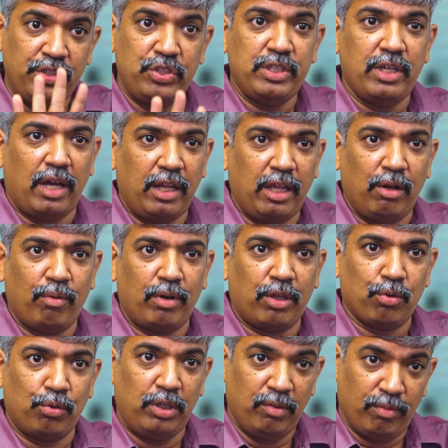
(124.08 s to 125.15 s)
அஞ்சு அரியர்
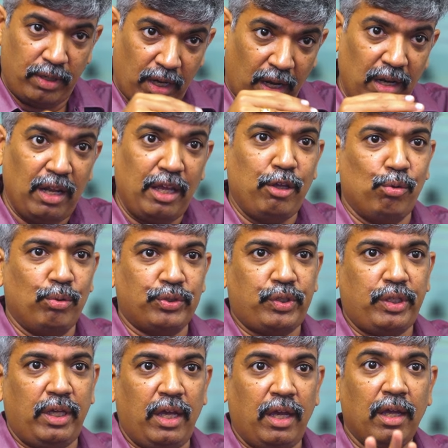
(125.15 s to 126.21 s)
வரைக்கும் ஈவன் நல்ல
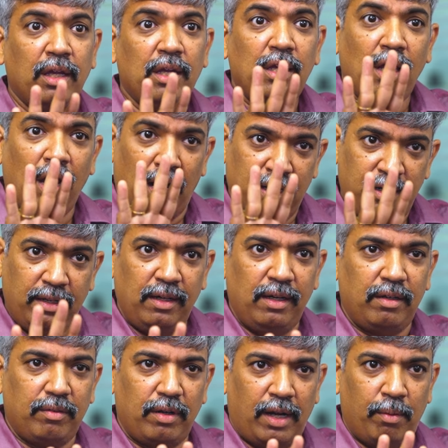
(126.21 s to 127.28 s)
யூனிவர்சிட்டியே
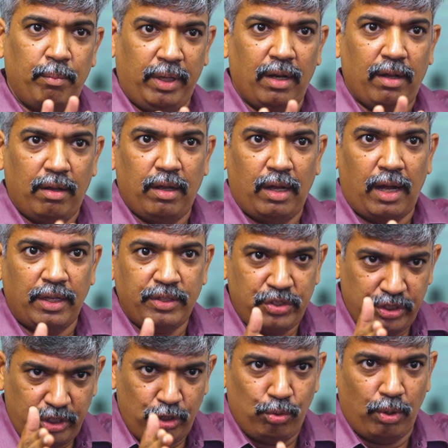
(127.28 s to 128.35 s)
அண்டில் ஐ மீன்
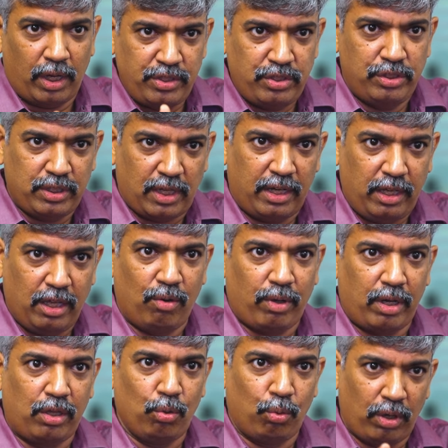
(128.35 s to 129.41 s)
அஞ்சு யூனி அஞ்சு அரியர்
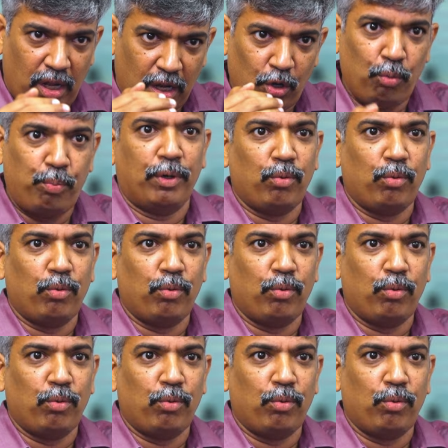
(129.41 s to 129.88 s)
வரைக்கும் உங்களை அலோவ்